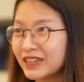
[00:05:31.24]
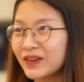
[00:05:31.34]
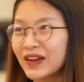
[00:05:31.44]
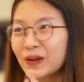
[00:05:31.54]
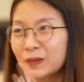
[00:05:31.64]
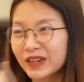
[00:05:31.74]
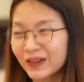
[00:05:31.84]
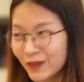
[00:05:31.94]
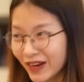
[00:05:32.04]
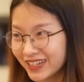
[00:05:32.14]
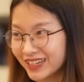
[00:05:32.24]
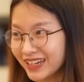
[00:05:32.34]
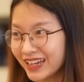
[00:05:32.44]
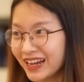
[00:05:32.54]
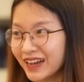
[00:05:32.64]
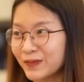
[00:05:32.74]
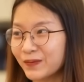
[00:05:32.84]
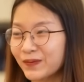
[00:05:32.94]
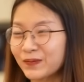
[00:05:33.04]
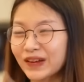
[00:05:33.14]
nhưng mà em lại muốn theo luật. Thế là
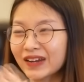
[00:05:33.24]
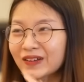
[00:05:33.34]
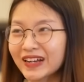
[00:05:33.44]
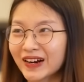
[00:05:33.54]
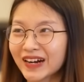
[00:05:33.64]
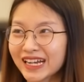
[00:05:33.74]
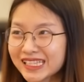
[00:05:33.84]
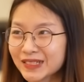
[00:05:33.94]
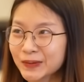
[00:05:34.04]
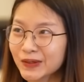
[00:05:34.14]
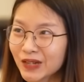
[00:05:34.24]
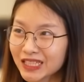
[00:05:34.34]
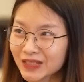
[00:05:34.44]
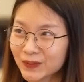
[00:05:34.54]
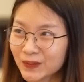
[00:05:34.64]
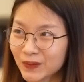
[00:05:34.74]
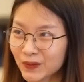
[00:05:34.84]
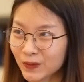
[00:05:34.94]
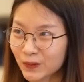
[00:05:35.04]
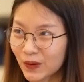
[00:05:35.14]
bắt đầu là có cái sự mâu thuẫn
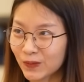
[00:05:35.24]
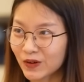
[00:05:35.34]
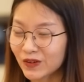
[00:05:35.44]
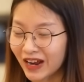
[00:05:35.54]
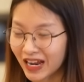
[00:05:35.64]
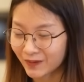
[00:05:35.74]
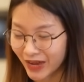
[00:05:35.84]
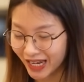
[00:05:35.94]
trong mong muốn của hai